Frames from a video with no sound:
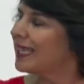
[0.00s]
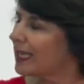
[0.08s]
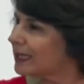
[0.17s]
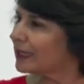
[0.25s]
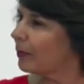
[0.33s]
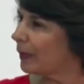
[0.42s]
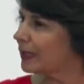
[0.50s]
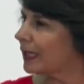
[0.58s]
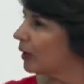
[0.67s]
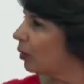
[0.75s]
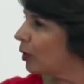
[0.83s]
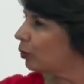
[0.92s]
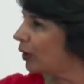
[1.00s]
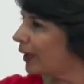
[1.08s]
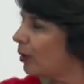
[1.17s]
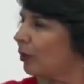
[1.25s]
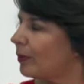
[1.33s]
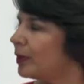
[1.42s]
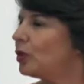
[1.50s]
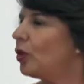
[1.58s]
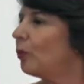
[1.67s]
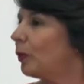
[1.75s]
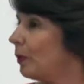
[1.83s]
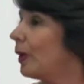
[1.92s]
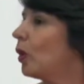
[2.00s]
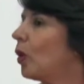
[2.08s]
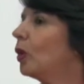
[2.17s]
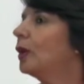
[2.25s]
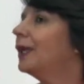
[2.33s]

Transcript: ¿Qué está pasando? Me gustaría una visión primero